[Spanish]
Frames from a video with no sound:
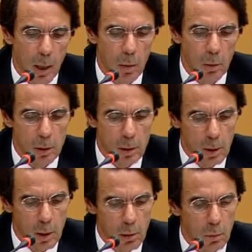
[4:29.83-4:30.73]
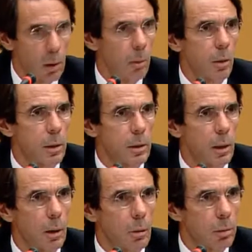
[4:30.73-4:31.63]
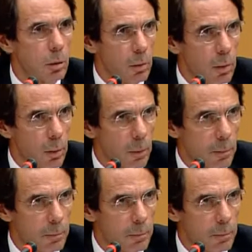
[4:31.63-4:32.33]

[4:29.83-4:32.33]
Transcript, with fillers: aunque sea con una modesta contribución.